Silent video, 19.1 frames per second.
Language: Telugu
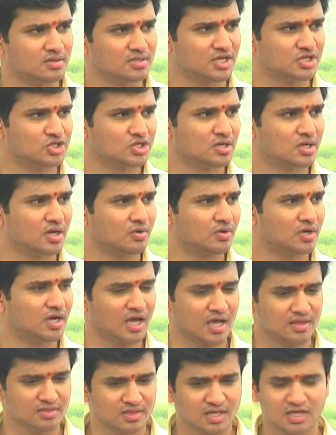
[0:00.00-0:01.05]
సెక్షన్ కాకుండా
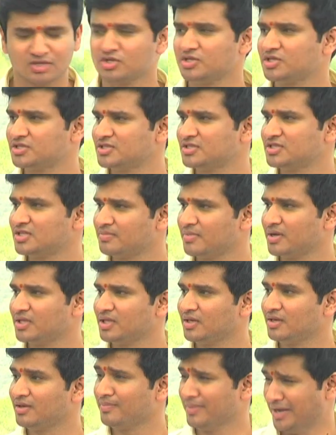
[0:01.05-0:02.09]
అందరూ ఎంజాయ్ చేసే సినిమా
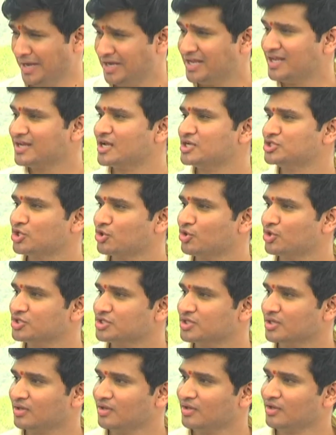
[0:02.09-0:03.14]
ఇది ఇండియన్ కల్చర్
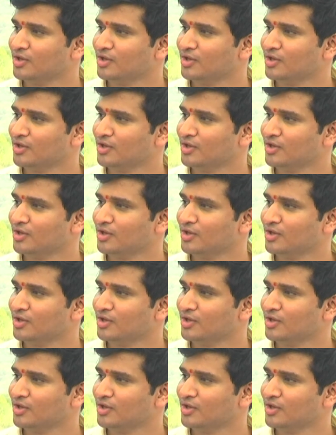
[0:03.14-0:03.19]
గురించి